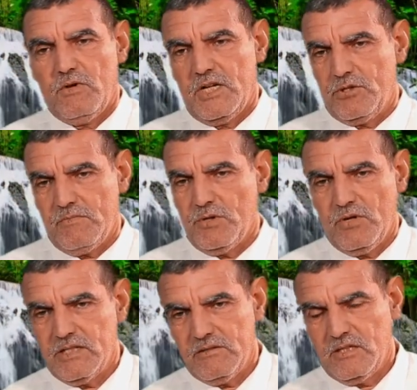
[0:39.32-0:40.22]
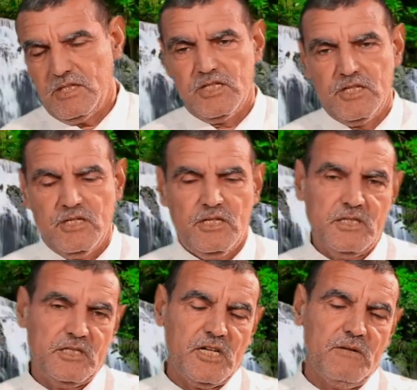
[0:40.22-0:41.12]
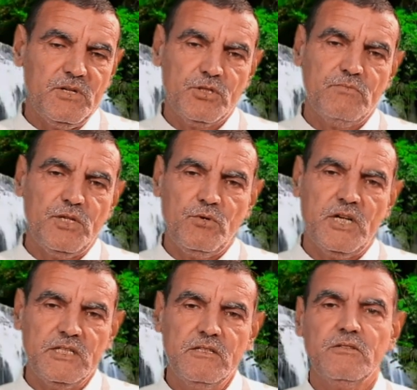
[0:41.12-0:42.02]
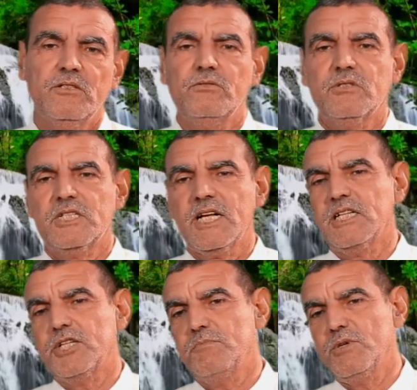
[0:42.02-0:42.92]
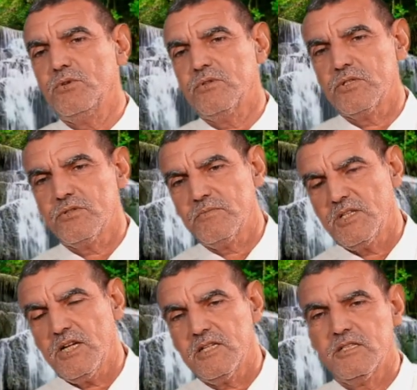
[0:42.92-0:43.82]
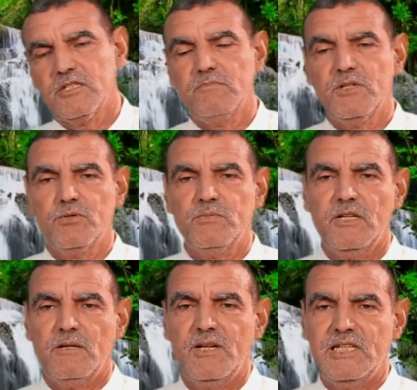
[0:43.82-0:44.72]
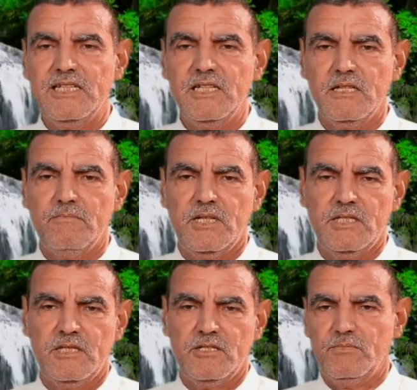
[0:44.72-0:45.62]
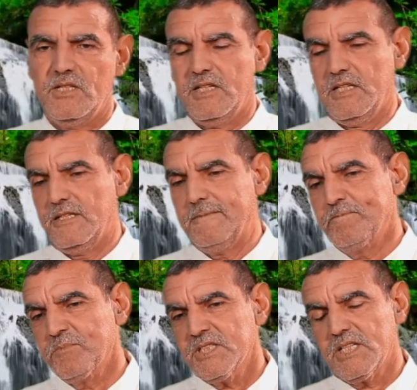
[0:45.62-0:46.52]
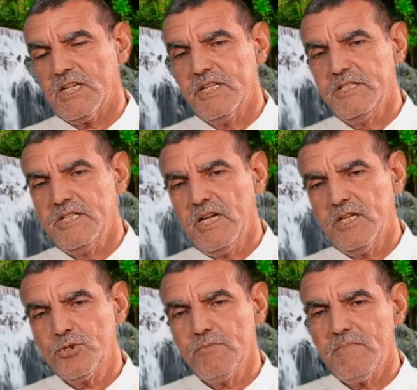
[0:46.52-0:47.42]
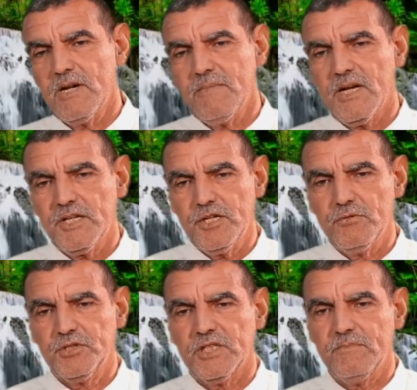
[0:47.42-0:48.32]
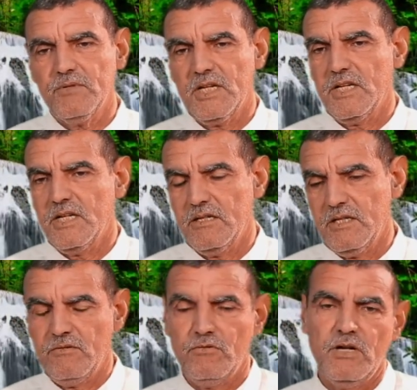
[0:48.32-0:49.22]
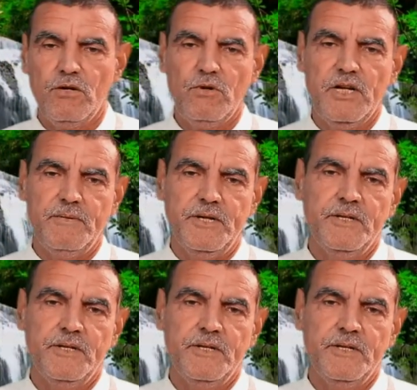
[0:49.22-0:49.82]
ثم يخض يعني يتخمر ثم يخض تستخرج منه الزبده اللي نسميها زبده بلديه هذه الزبده يعني تقليديه ثم الباقي يشرب على هو هو اللبن